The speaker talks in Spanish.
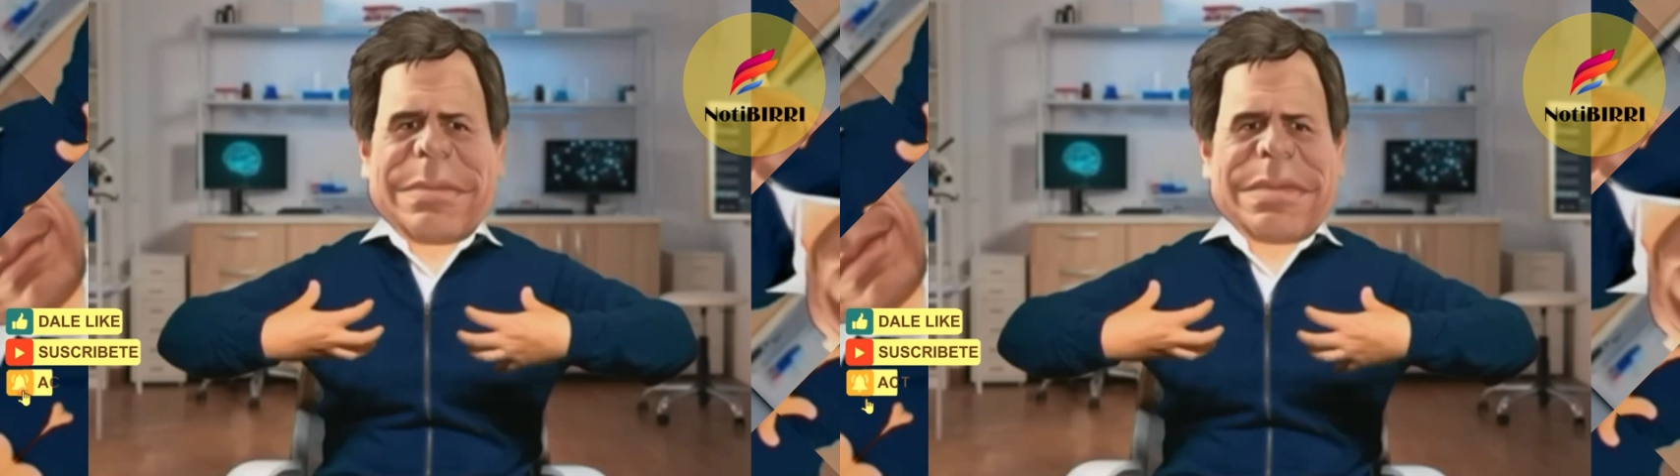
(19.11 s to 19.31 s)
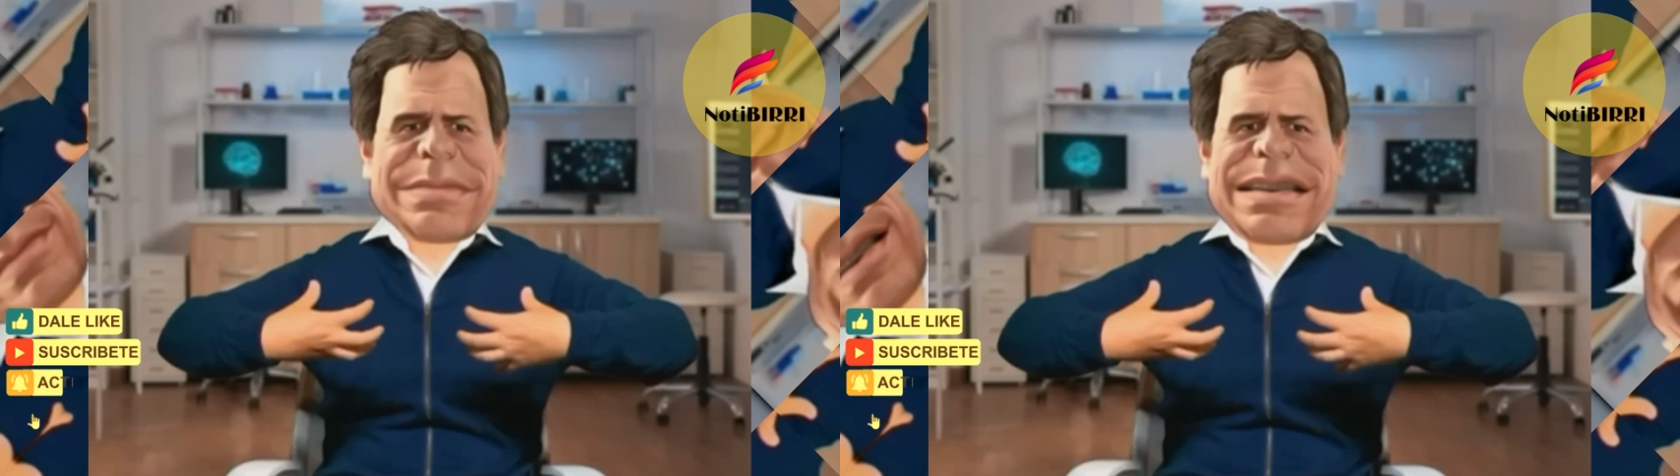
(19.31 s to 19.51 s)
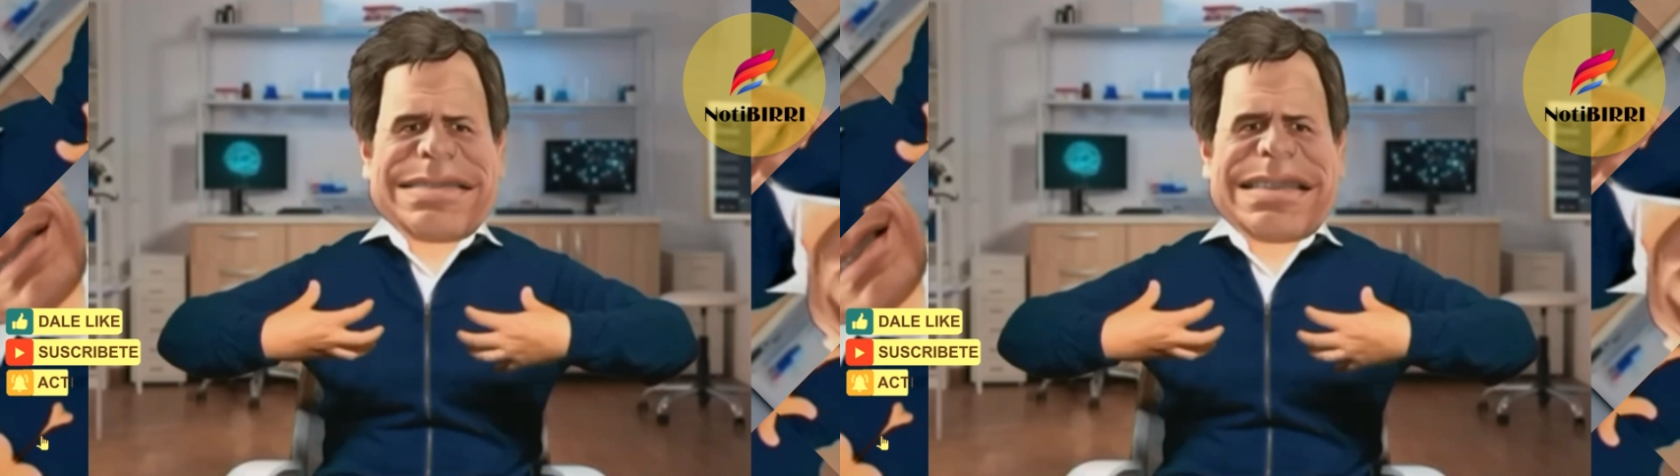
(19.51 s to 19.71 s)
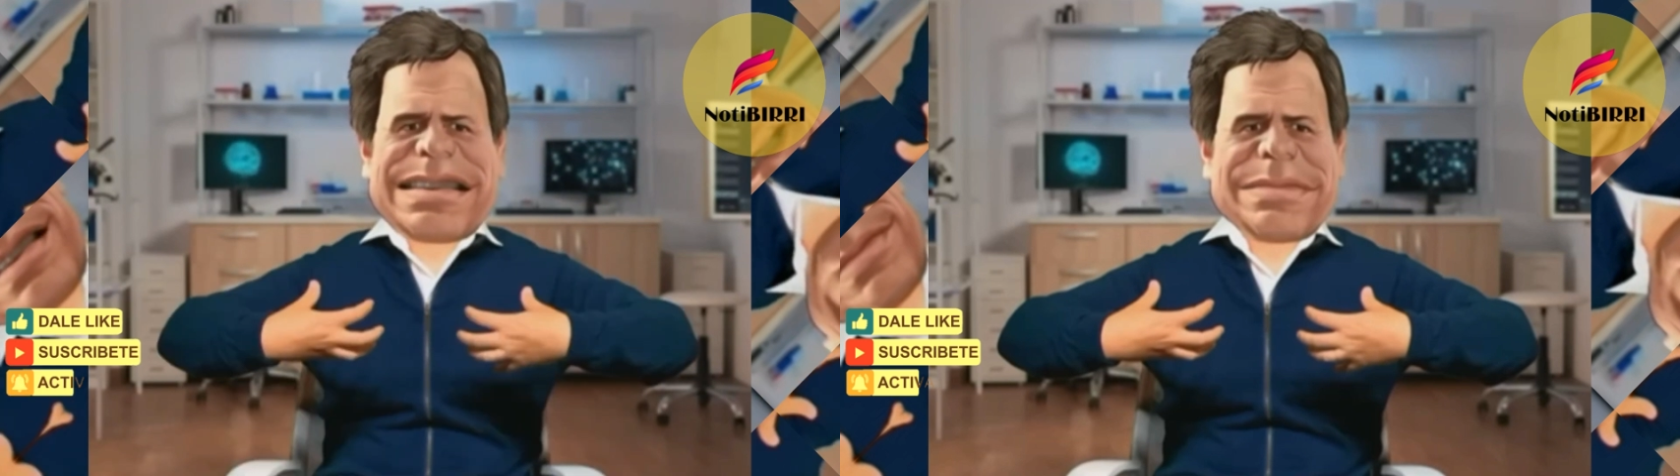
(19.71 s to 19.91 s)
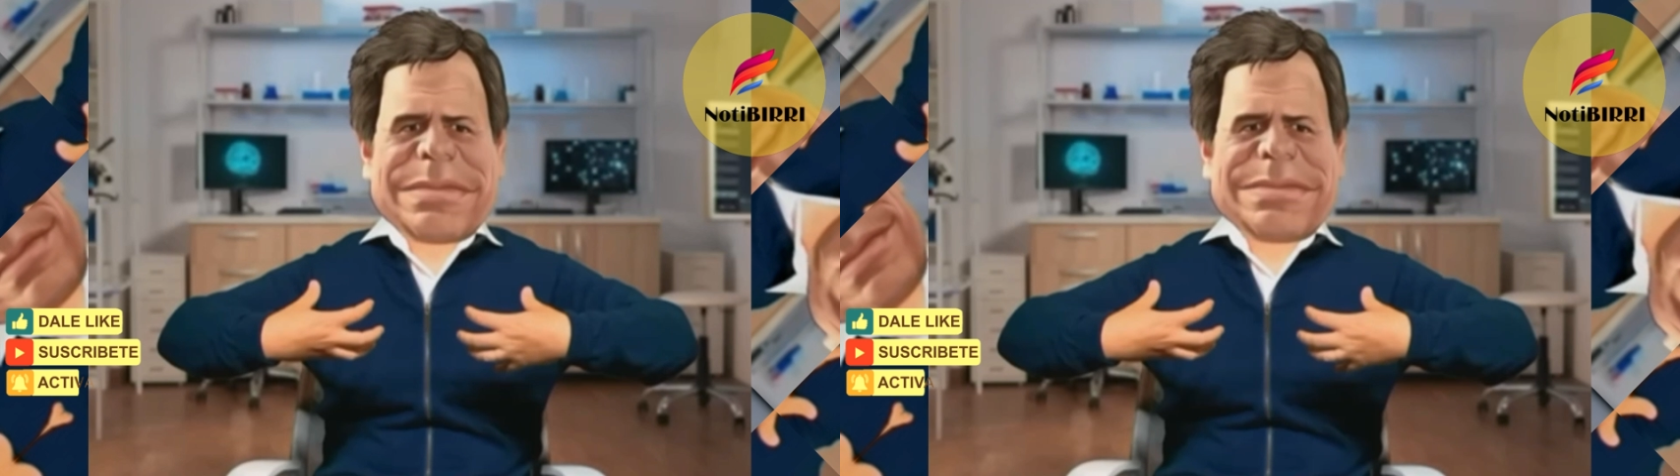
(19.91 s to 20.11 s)
por
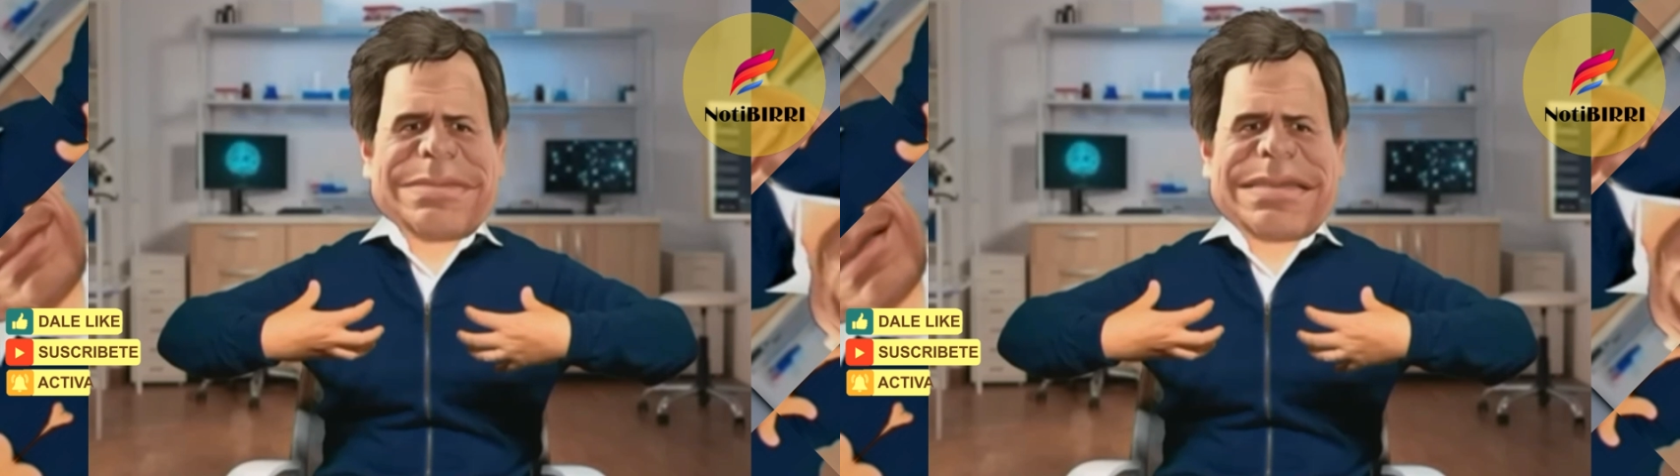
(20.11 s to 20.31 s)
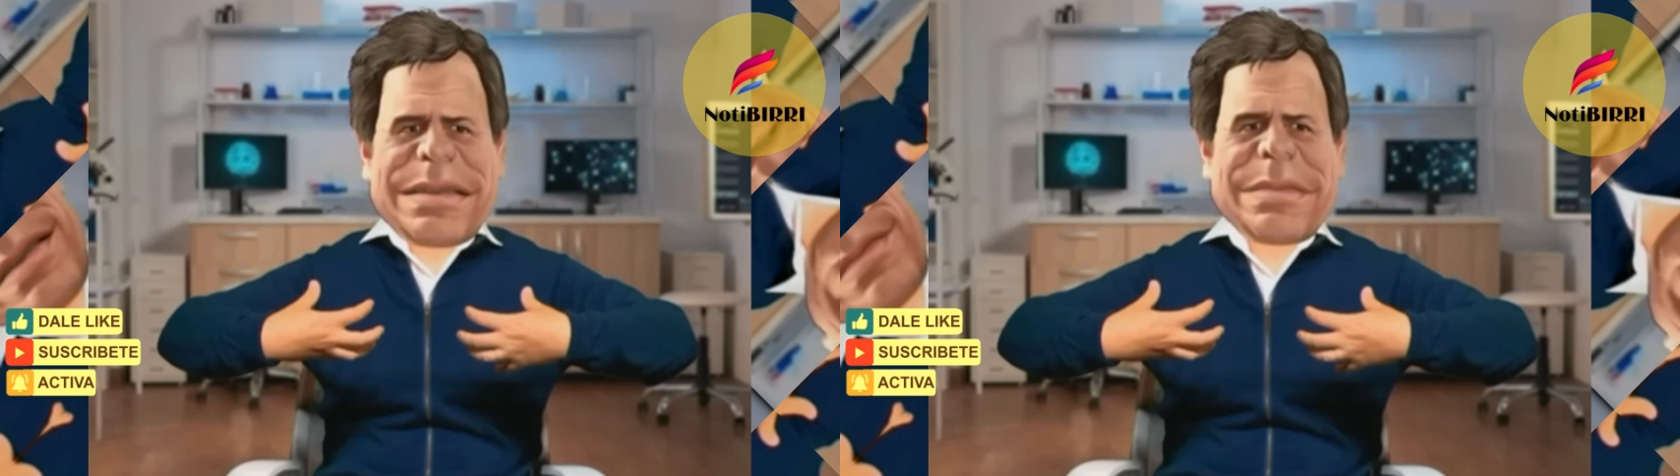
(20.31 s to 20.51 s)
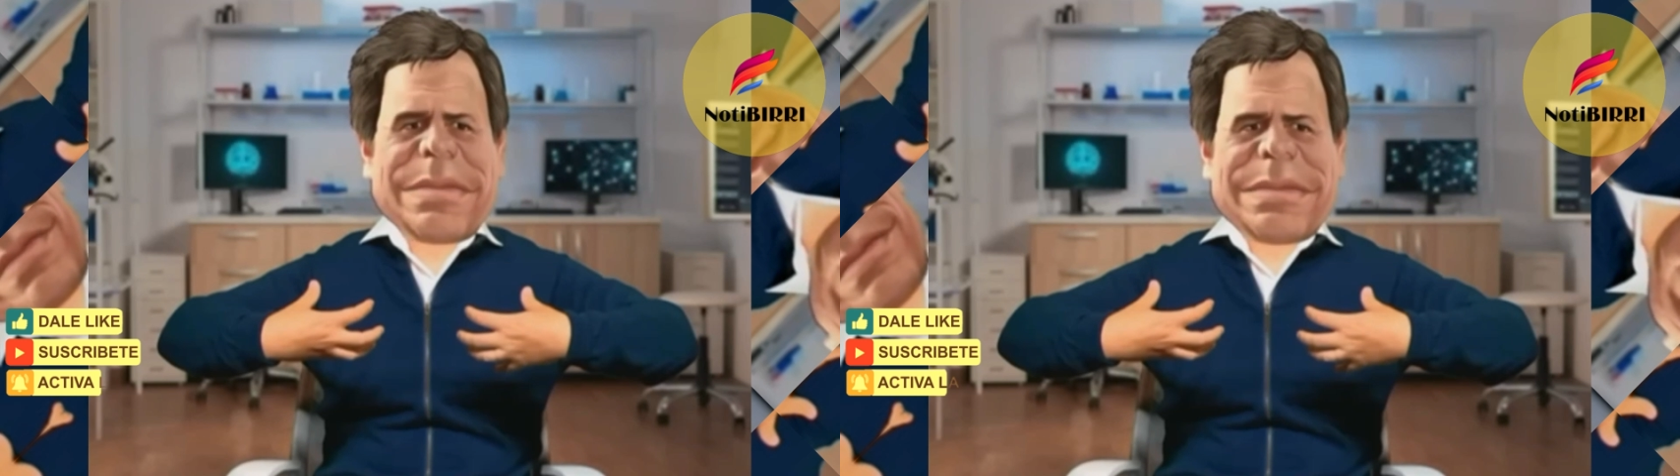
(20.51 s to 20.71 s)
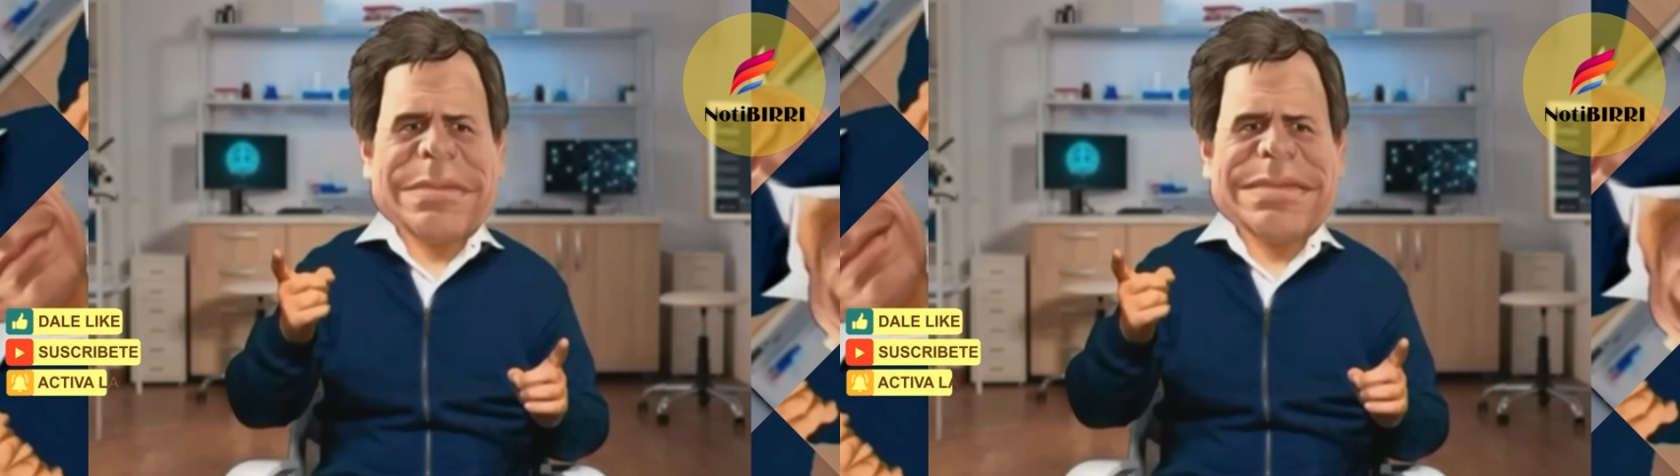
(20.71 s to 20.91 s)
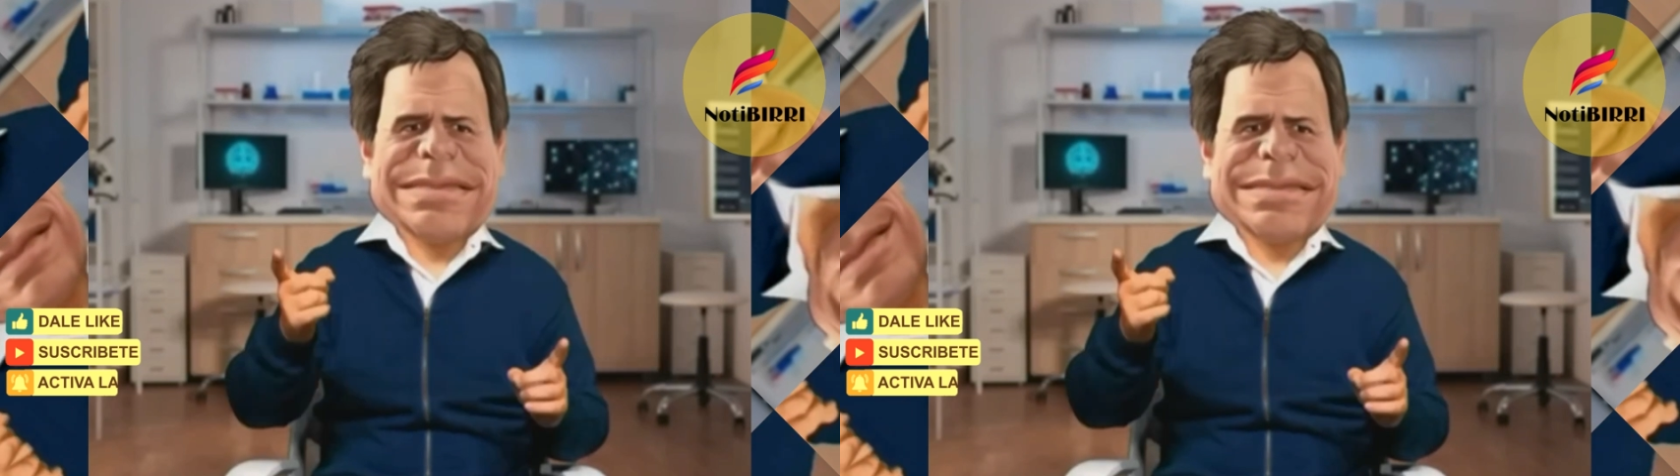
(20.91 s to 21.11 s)
pedacito y lo voy a
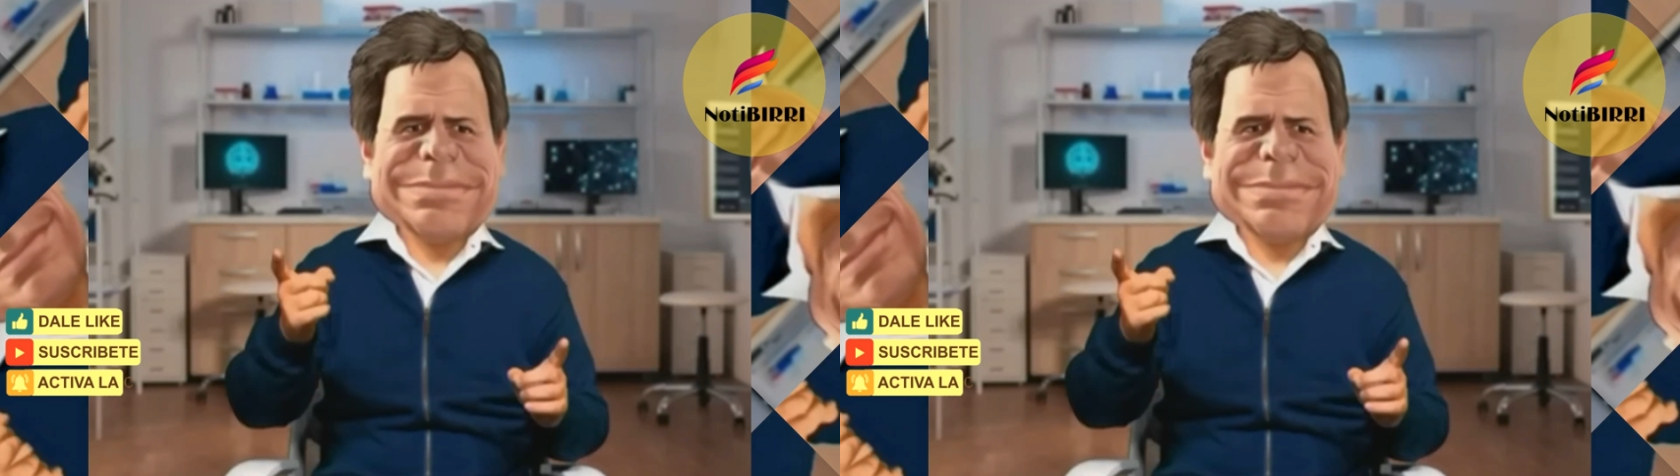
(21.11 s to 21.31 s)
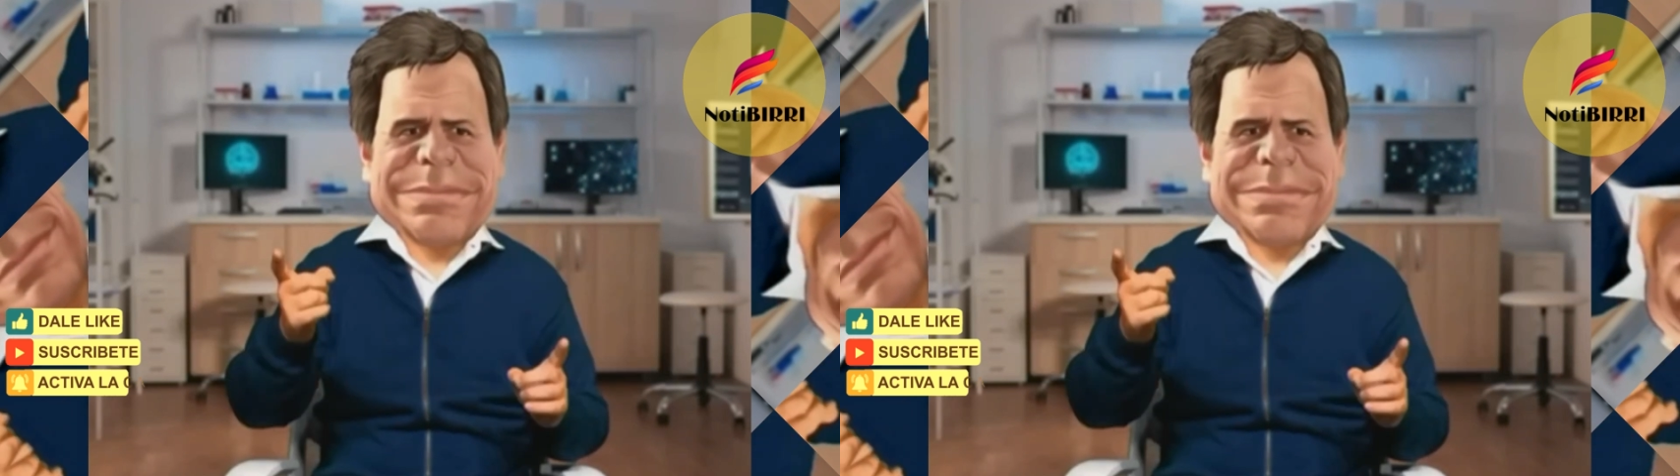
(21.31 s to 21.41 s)
unir.